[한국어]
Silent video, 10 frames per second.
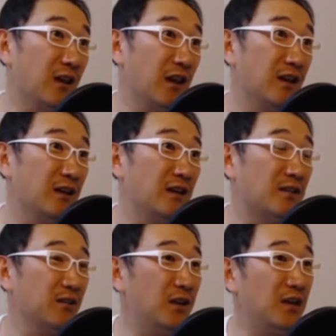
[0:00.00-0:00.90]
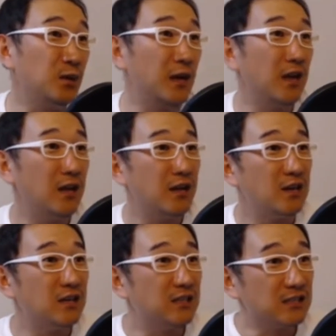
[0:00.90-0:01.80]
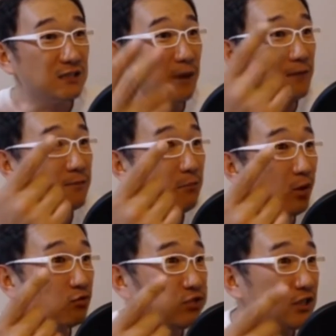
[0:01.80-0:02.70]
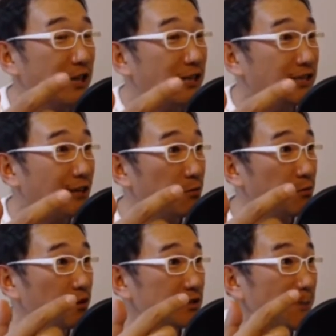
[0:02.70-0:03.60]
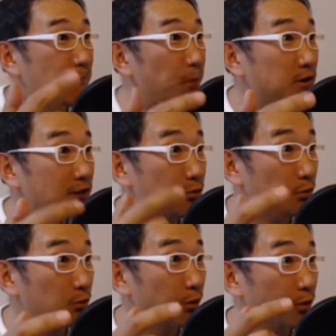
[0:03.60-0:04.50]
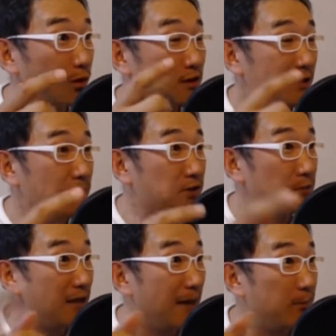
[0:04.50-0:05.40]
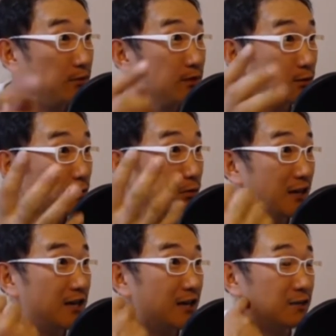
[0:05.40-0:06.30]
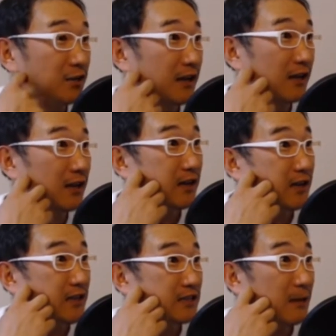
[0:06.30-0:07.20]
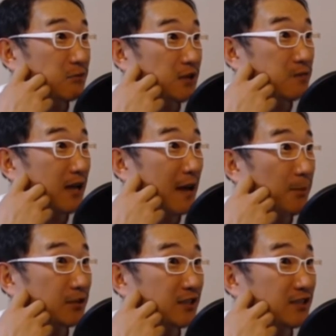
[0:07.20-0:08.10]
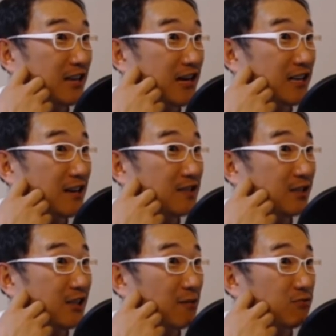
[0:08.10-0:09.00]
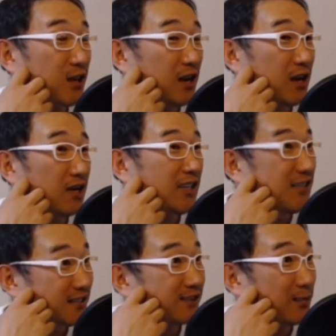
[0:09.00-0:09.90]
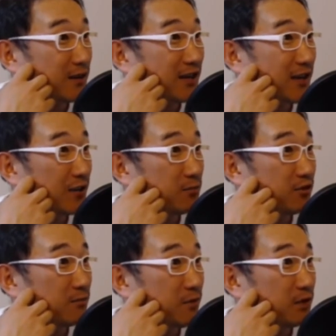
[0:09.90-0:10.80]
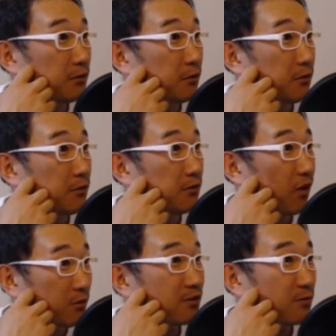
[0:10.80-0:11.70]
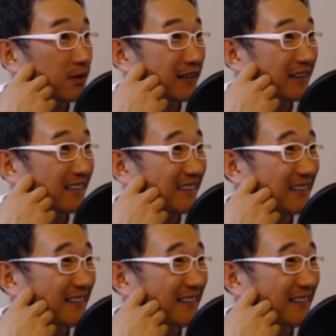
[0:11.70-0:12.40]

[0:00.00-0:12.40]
네. 그런데 이게 지금 한 뭐 굳이 따지자고 보면은 3% 정도, 3.4% 정도 차이 나는 건데 3.4% 차이 나는 것 때문에 이을 겁니까 여러분은 밑으로 넘을 겁니까?